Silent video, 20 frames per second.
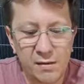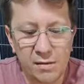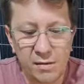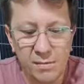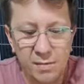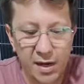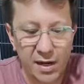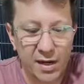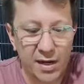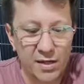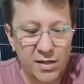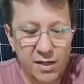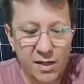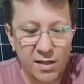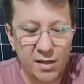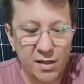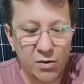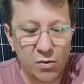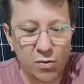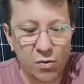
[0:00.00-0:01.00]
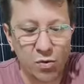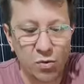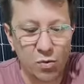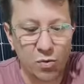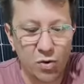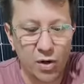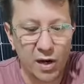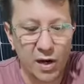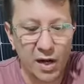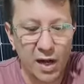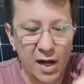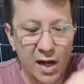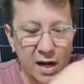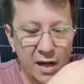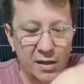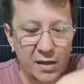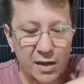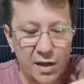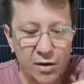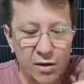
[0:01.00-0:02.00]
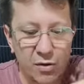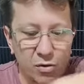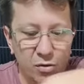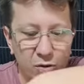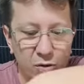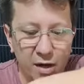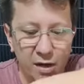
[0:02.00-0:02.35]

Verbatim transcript: imagínense que tiene un conductor acá, acá tienen otro,